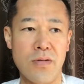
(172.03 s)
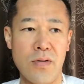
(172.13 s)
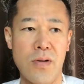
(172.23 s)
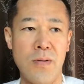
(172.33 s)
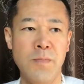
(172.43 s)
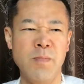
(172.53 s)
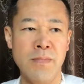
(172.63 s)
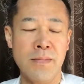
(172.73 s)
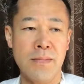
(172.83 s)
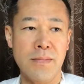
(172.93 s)
その
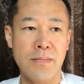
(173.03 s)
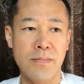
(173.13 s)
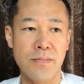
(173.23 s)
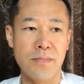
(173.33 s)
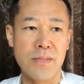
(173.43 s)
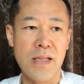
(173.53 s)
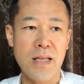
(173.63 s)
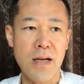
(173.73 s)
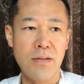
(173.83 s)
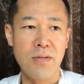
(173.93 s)
うん、
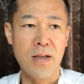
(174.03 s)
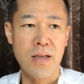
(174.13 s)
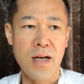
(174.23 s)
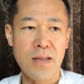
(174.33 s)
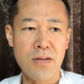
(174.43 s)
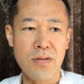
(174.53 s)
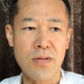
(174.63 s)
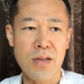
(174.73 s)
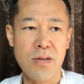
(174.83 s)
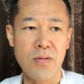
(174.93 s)
値段は
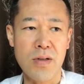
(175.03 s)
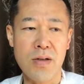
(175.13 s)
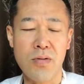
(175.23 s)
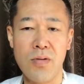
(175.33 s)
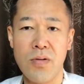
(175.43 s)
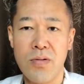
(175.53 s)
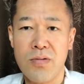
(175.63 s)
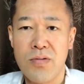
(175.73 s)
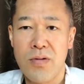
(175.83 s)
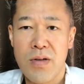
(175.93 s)
安いのにこの
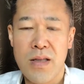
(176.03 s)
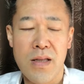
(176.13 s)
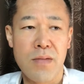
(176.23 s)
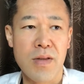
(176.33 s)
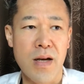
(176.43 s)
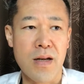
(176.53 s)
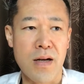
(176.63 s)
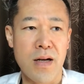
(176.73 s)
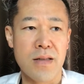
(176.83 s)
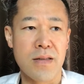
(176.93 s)
クオリティみたいな
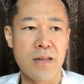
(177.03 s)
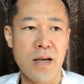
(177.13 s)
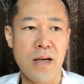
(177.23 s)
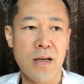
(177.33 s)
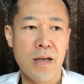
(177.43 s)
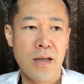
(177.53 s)
感じで